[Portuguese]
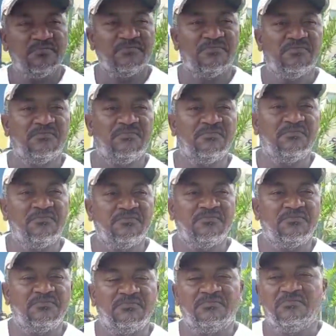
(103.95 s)
Tá aí, pessoal,
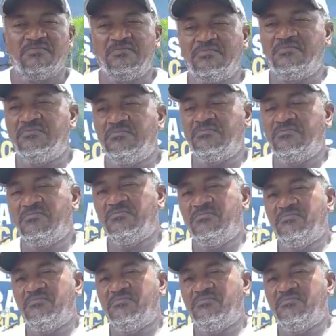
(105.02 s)
é, a gente foi